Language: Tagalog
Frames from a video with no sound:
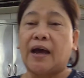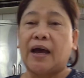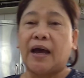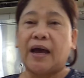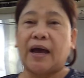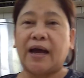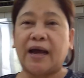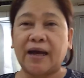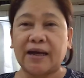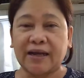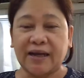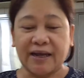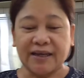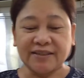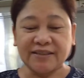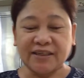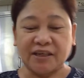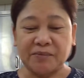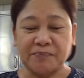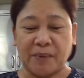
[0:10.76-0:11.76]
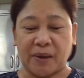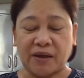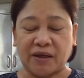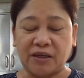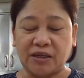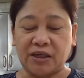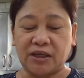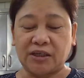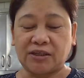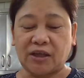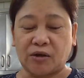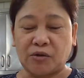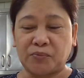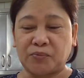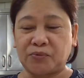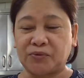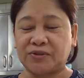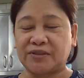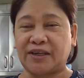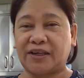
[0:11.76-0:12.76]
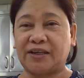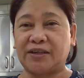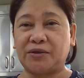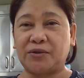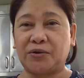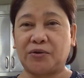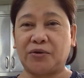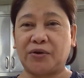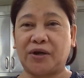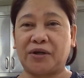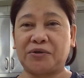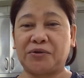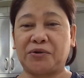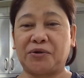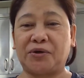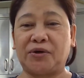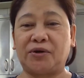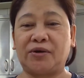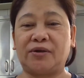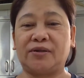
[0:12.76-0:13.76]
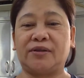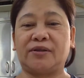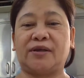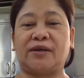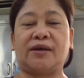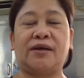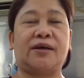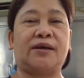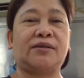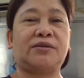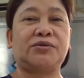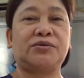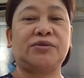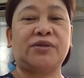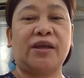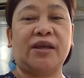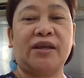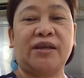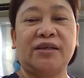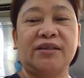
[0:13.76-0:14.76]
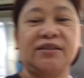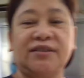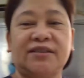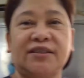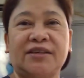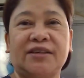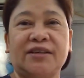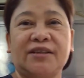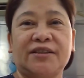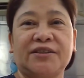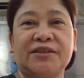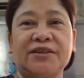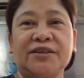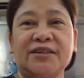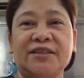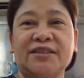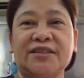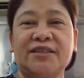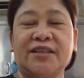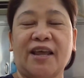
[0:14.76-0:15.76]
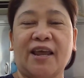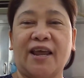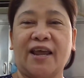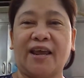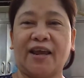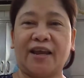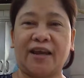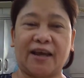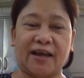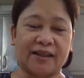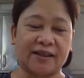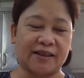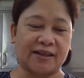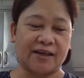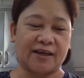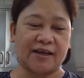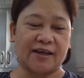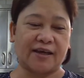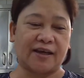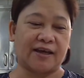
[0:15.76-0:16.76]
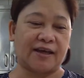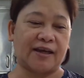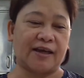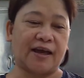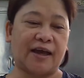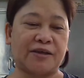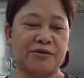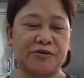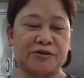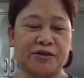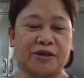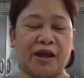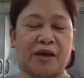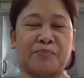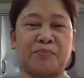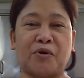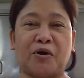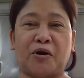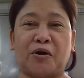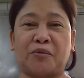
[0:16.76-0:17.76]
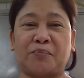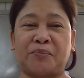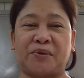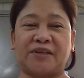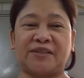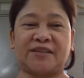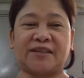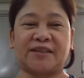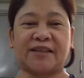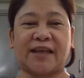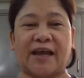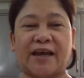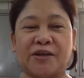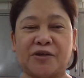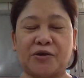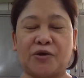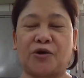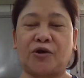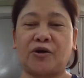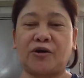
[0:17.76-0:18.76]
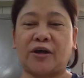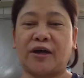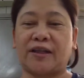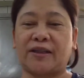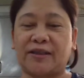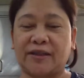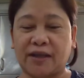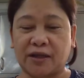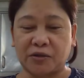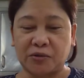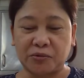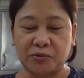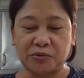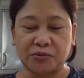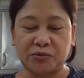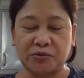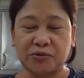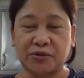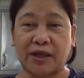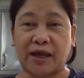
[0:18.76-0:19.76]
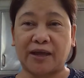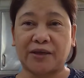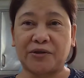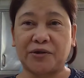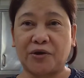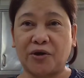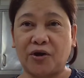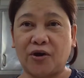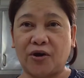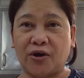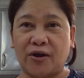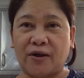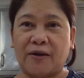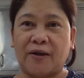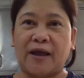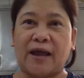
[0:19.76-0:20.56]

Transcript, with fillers: Uh, guys, ipakikita ko po sa inyo ngayon. Uh, today is uh, Thursday at uh, ayun nga po, busy tayo at nagluto tayo.